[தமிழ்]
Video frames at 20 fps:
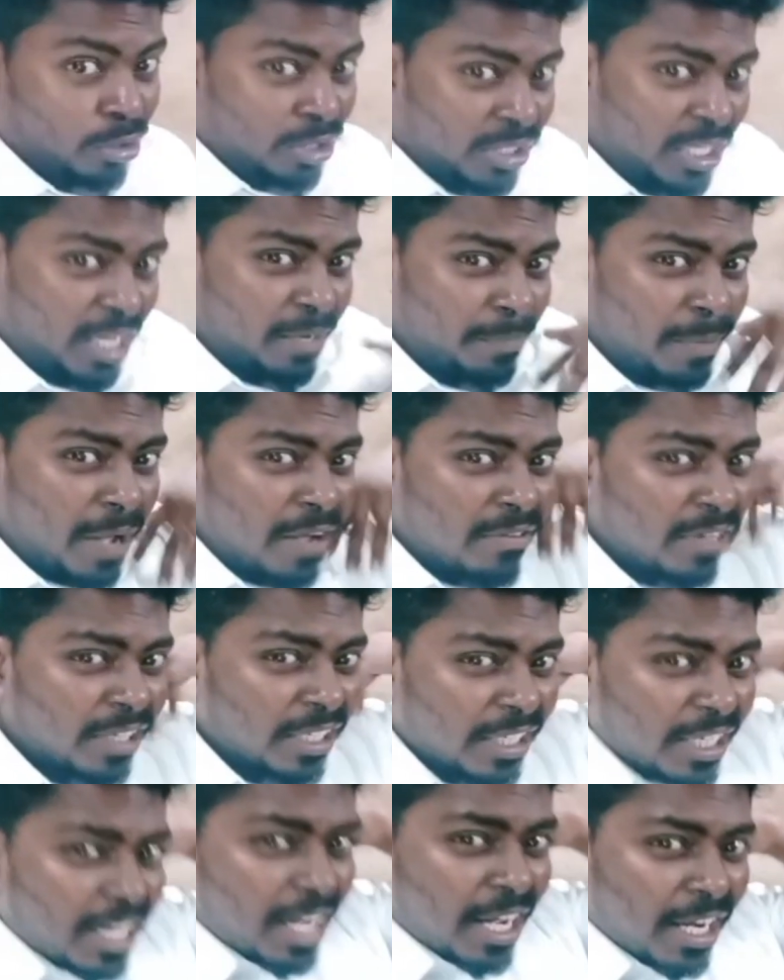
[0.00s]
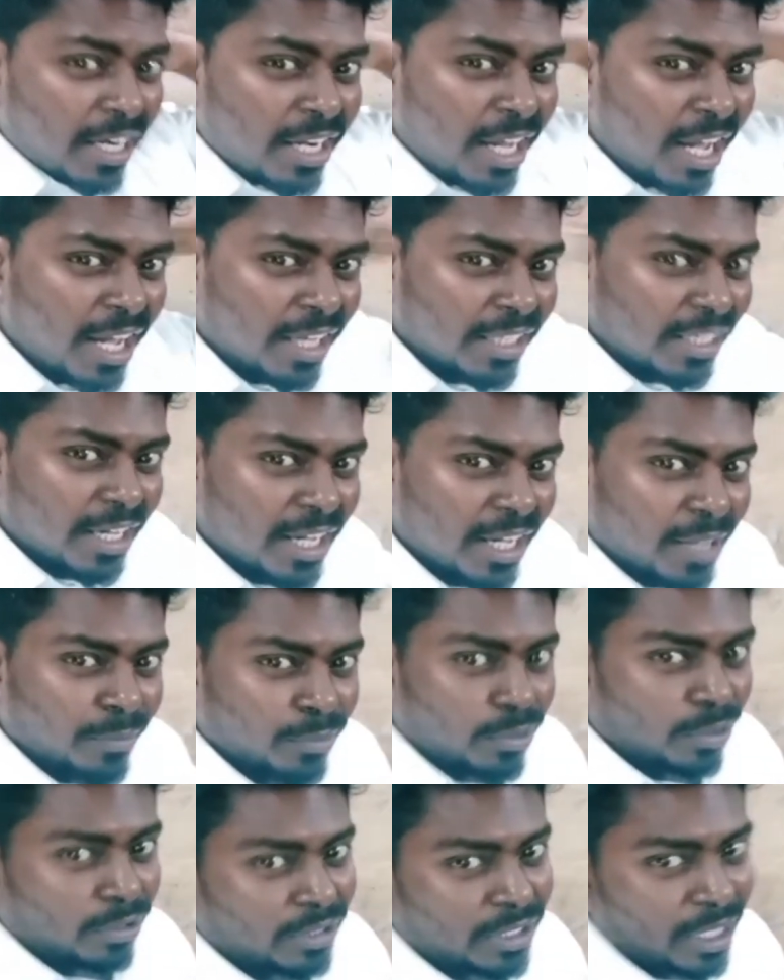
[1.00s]
வரைக்கும் வந்து நிக்குது இடையில எப்படியும் ஒரு
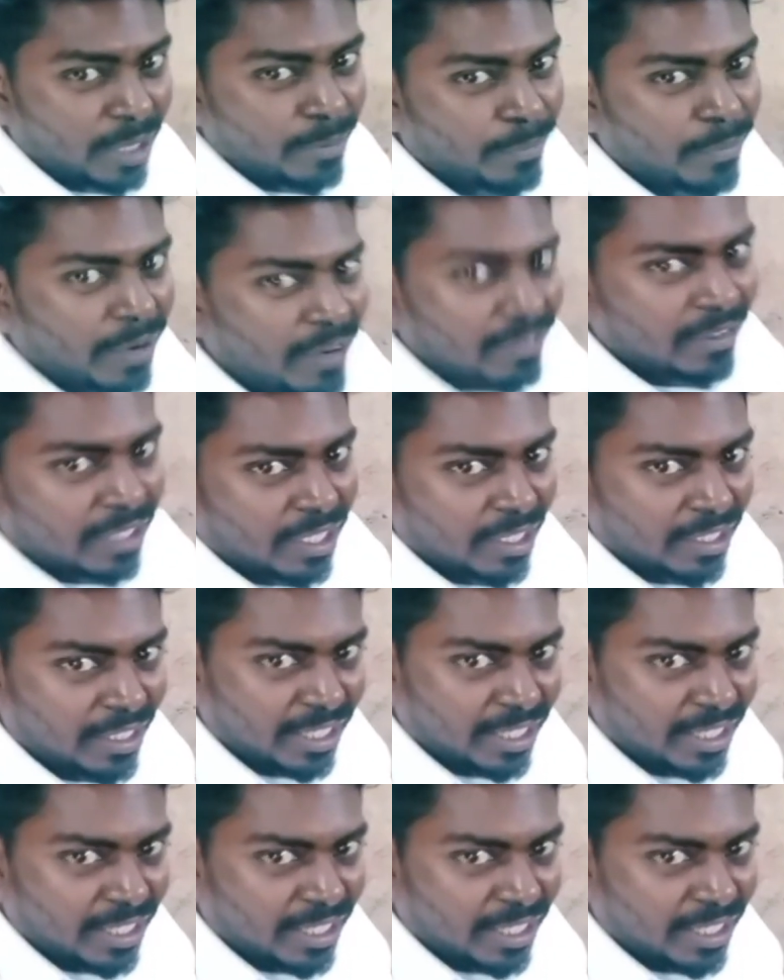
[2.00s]
இருநூறு முந்நூறு பேர்